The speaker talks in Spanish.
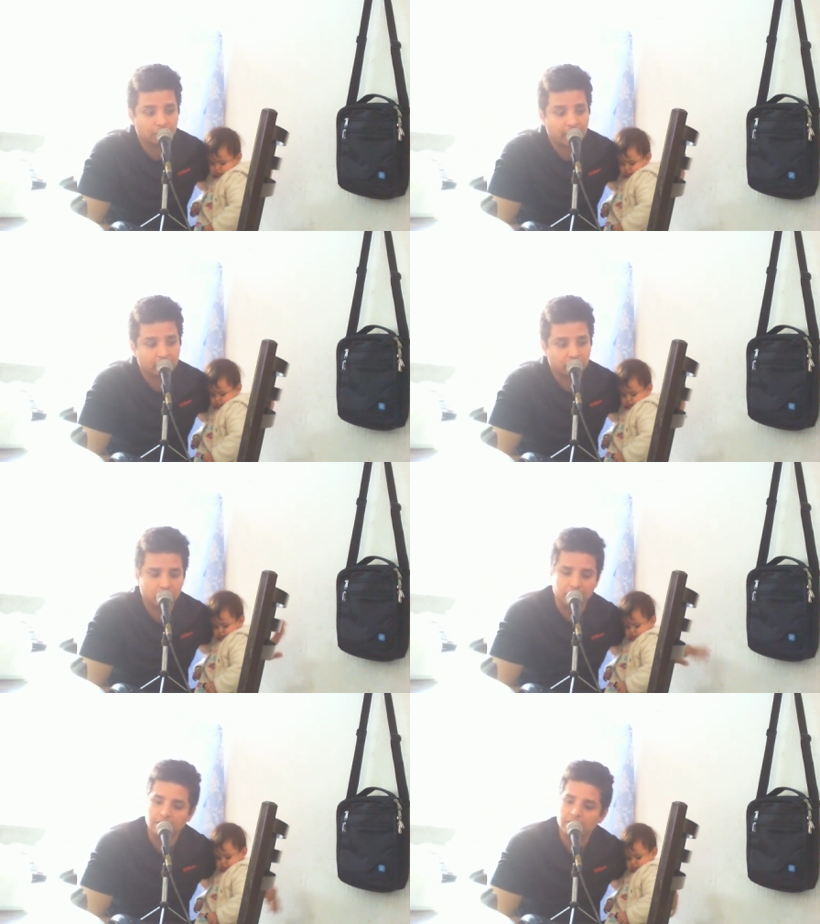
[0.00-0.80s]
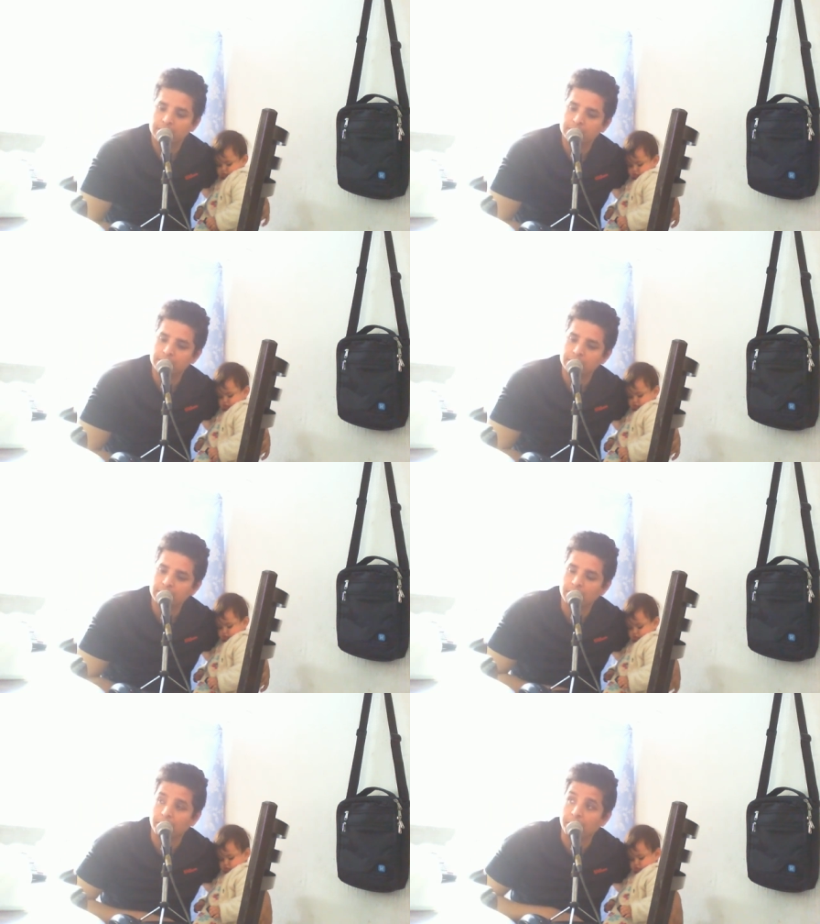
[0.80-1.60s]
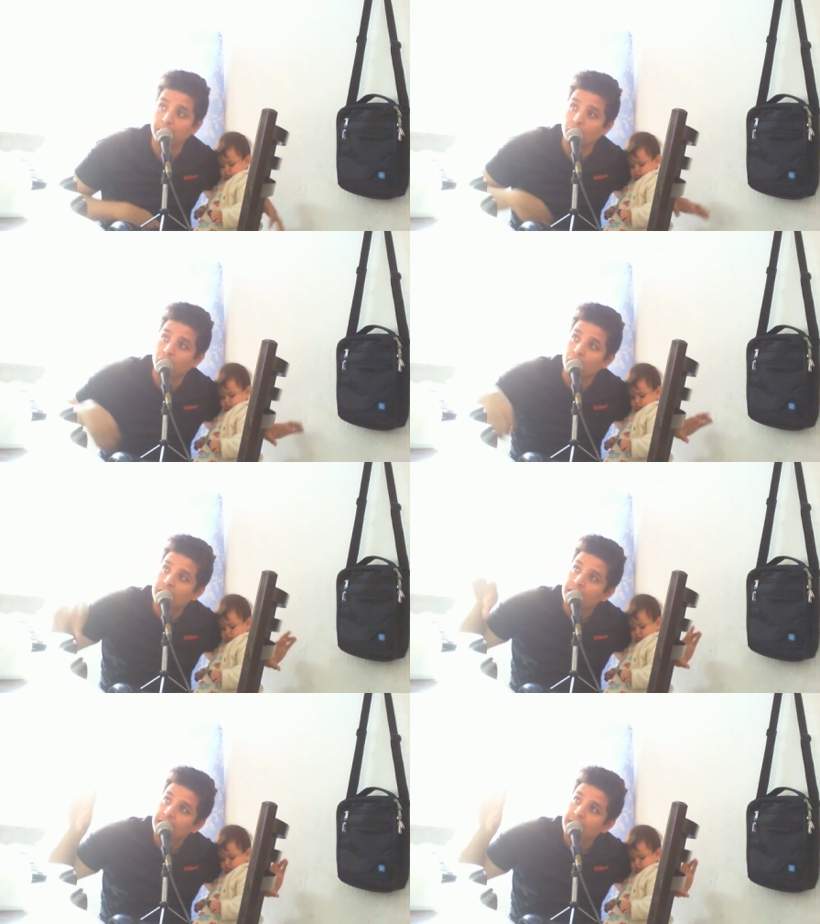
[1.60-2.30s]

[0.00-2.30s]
tornar azules, pero